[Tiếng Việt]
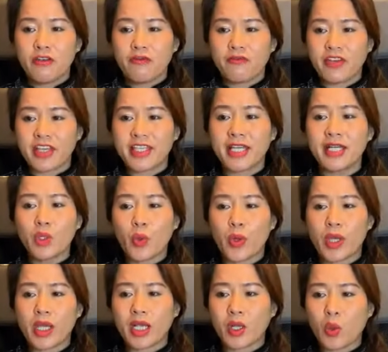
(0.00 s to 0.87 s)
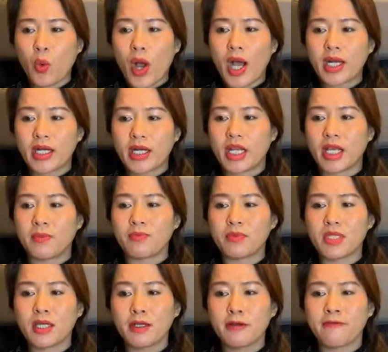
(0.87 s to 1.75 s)
vì chính quyền quan niệm
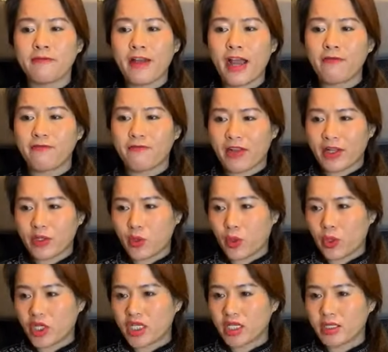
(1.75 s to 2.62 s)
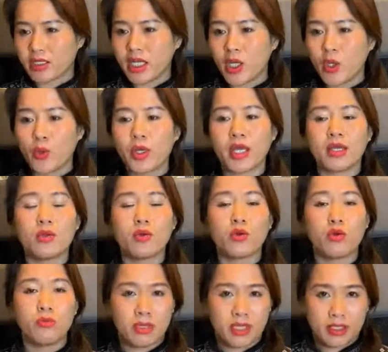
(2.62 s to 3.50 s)
tư pháp phải thuộc sự điều khiển
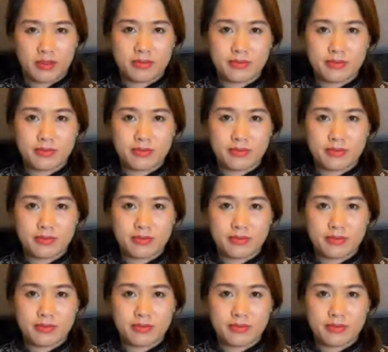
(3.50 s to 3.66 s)
của mình.